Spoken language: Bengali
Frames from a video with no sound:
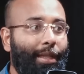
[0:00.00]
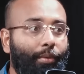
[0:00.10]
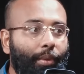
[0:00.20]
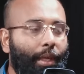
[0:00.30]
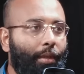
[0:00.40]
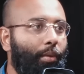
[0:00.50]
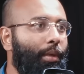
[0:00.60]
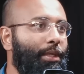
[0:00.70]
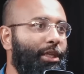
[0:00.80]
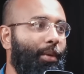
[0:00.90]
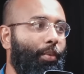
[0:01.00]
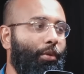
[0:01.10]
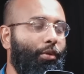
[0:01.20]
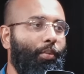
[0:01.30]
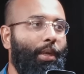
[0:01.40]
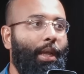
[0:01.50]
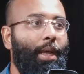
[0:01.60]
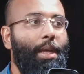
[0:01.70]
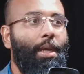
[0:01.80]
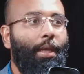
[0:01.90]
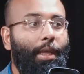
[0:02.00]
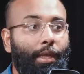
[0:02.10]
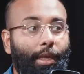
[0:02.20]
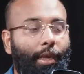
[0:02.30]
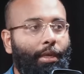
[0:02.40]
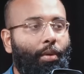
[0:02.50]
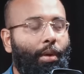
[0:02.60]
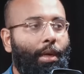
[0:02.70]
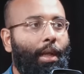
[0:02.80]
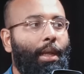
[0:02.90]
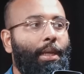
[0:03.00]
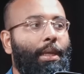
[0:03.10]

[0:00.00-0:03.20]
আতঙ্কিত হয়ে যায় ভদ্রমহিলা ইন্টারাক্ট করে না